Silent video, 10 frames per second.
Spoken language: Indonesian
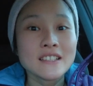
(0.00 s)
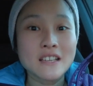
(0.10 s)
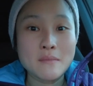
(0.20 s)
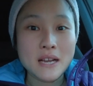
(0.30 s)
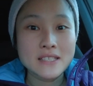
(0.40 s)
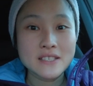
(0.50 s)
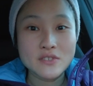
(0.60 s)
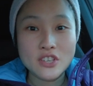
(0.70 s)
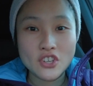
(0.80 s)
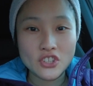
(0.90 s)
Terima kasih
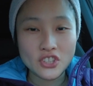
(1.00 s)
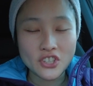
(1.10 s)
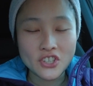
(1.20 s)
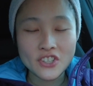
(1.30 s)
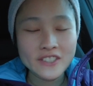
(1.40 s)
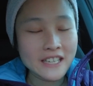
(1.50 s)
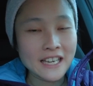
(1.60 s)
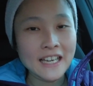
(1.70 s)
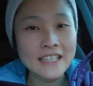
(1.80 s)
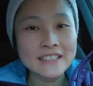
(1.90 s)
udah nonton
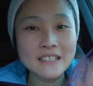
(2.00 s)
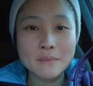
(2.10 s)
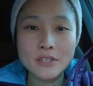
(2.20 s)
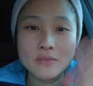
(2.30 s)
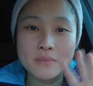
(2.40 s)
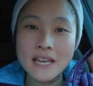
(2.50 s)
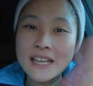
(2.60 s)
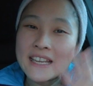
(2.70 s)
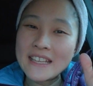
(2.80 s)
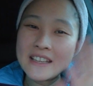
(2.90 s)
dan sampai jumpa
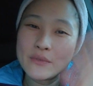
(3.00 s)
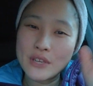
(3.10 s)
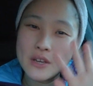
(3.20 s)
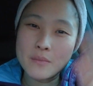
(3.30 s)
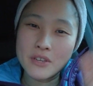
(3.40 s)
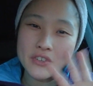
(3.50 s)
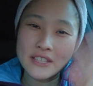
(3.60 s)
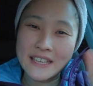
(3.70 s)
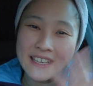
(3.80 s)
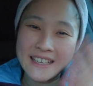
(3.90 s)
lagi di video
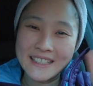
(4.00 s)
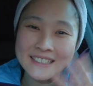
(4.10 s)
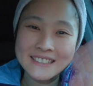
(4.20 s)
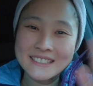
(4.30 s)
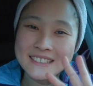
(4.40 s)
berikutnya.